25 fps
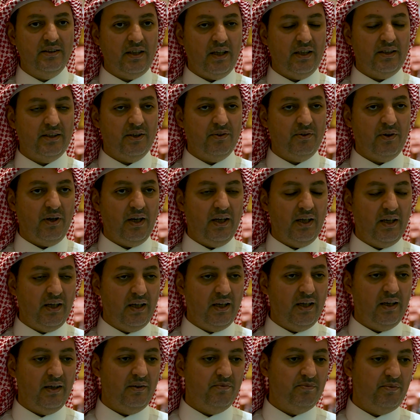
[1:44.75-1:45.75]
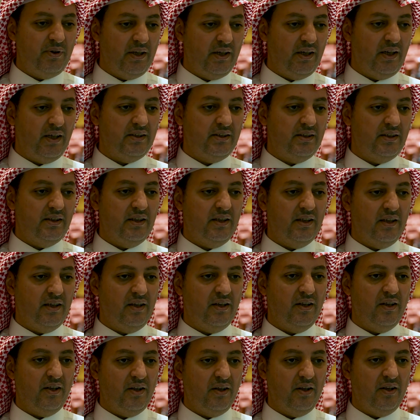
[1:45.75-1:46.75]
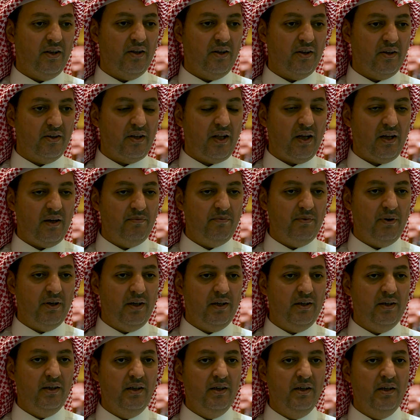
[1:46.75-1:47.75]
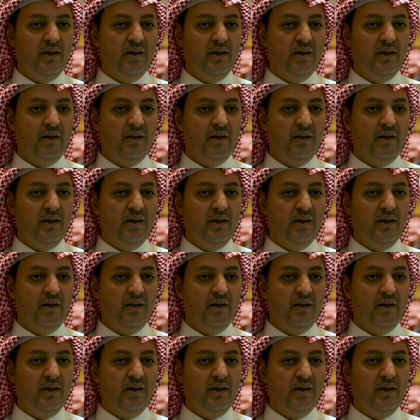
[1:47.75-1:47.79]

تحتوي على بيانات آه، ضخمه